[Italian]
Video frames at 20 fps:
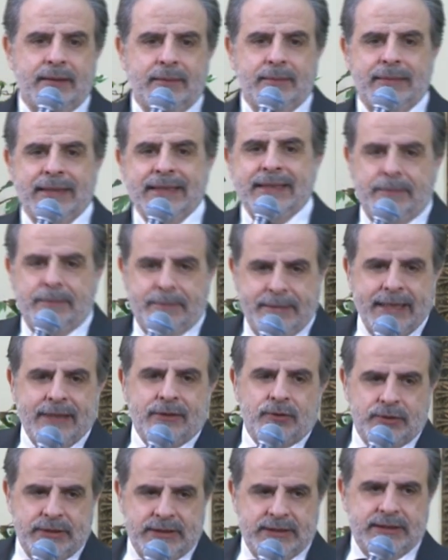ma del
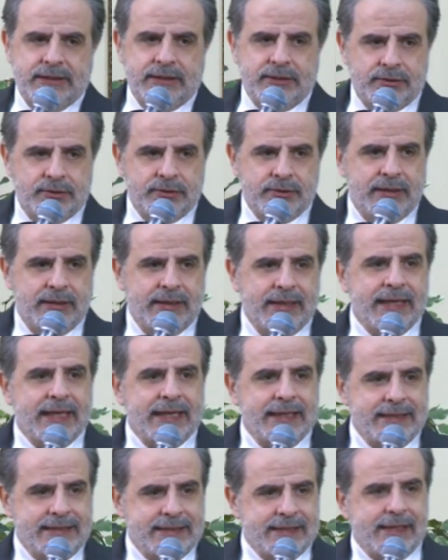piano di Dio
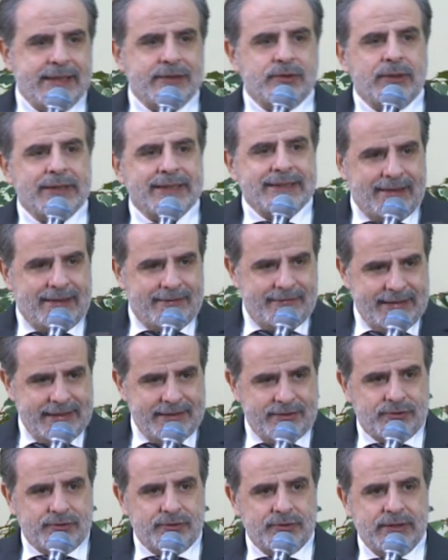realizzato
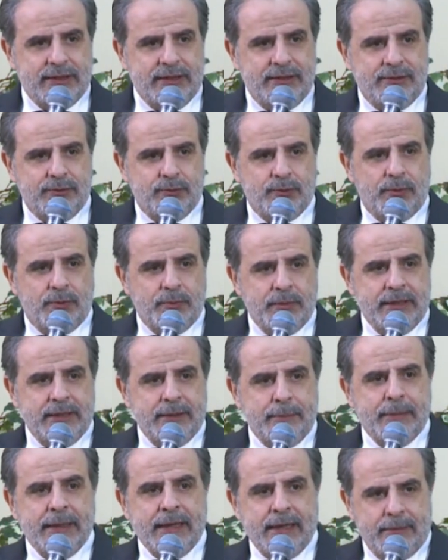attraverso degli
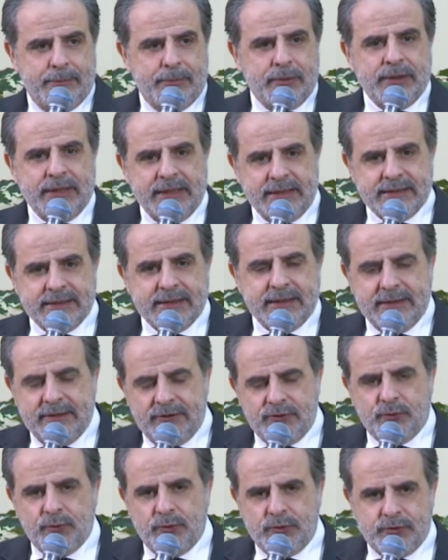uomini per la potenza
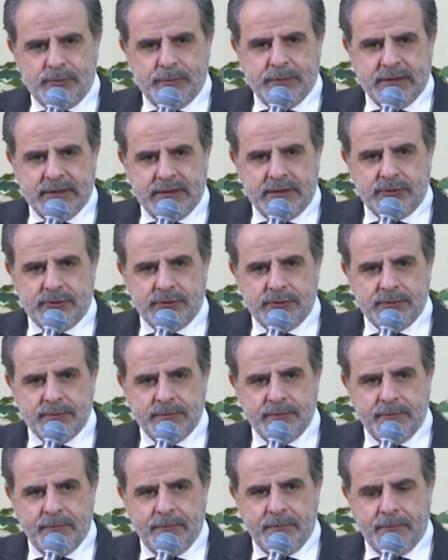del suo spirito.
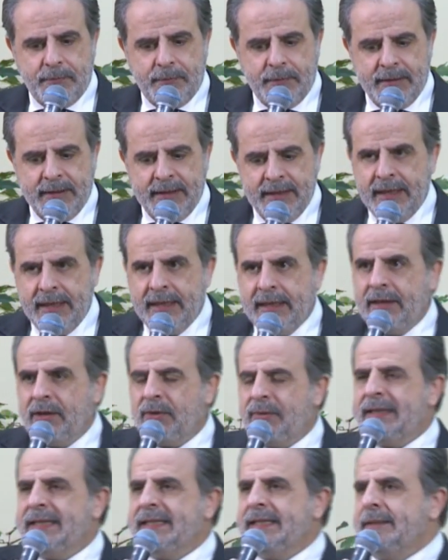
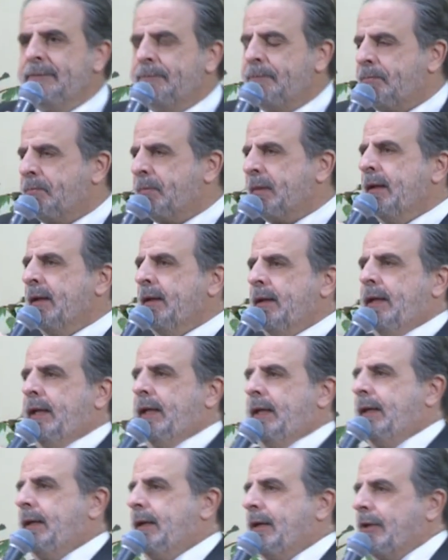Quindi,
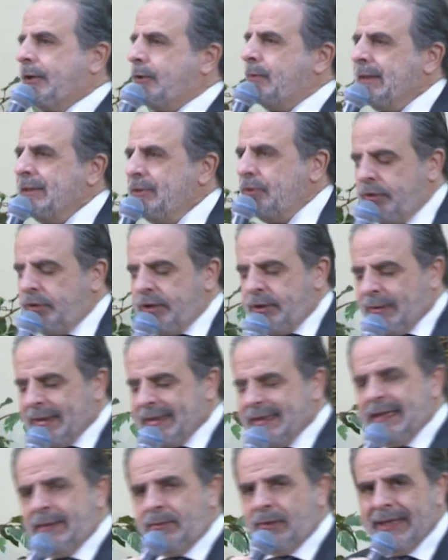eh, quando noi
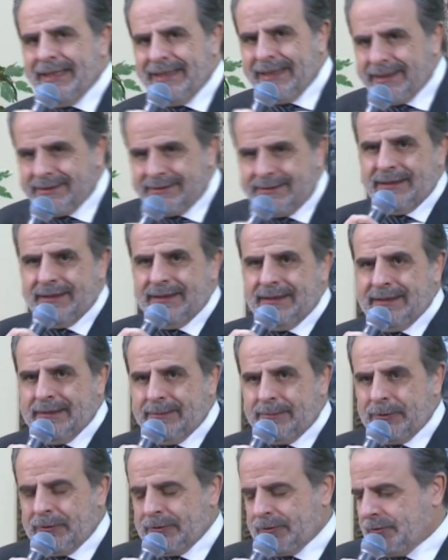guardiamo agli atti degli
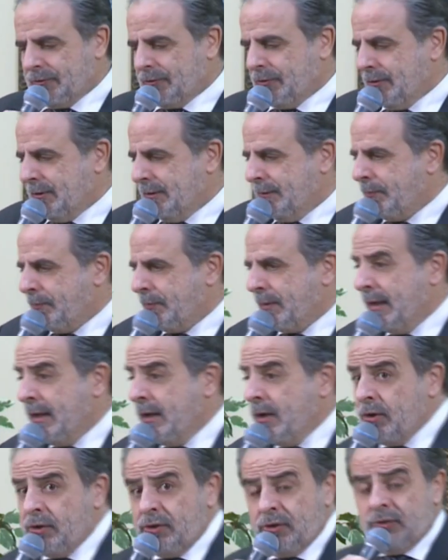Apostoli,
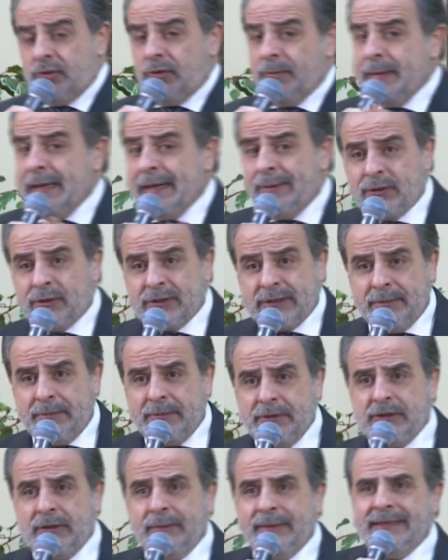non dobbiamo
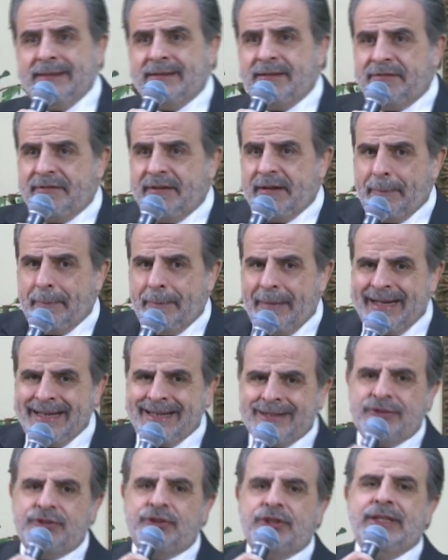semplicemente
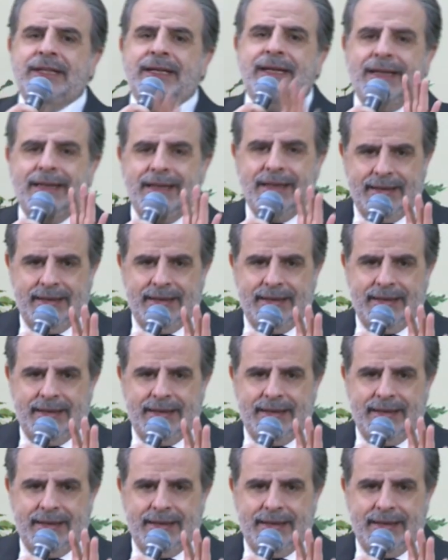fermarci